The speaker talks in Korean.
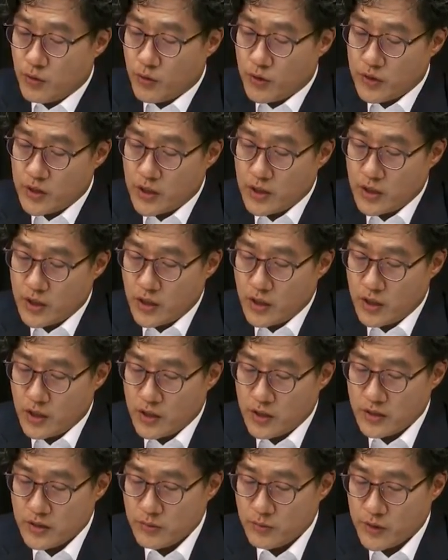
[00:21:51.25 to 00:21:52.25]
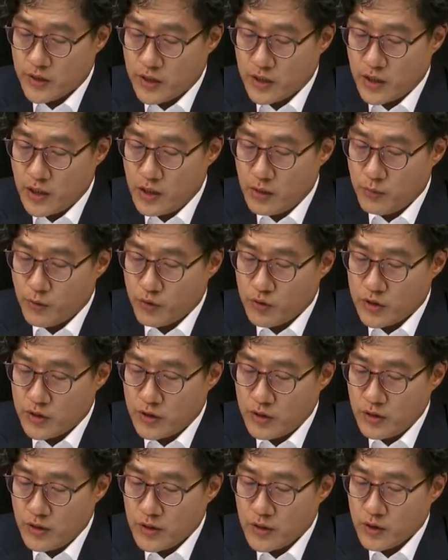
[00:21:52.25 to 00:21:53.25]
워딩이 이랬습니다.
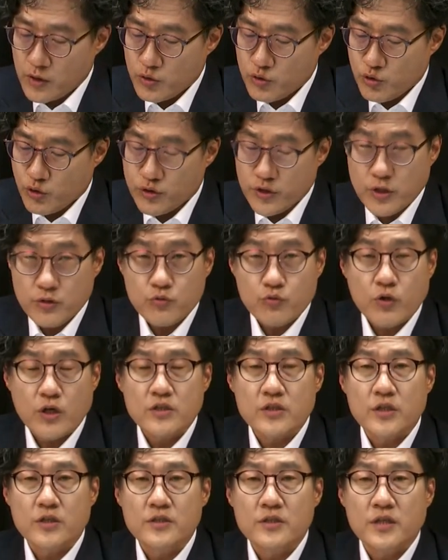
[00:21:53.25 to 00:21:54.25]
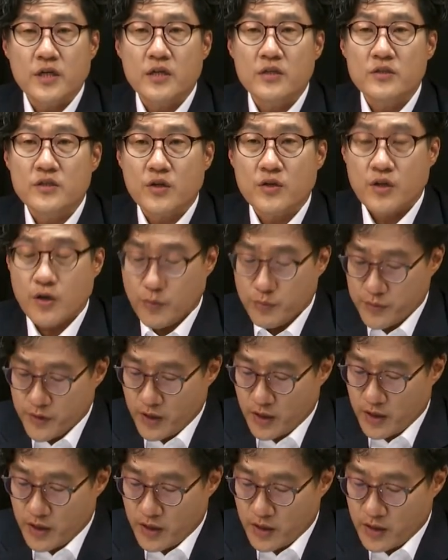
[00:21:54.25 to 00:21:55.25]
일본은 조선과 전쟁한 적이
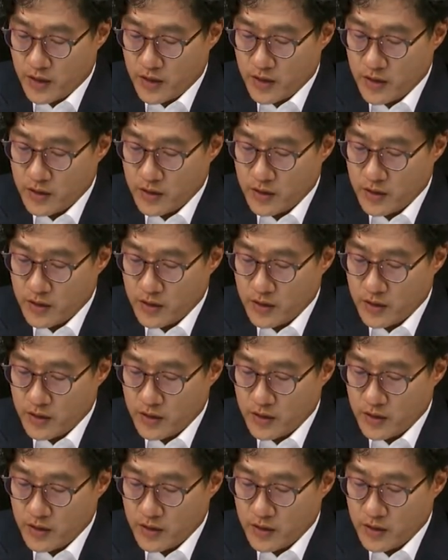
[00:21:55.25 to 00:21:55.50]
없다.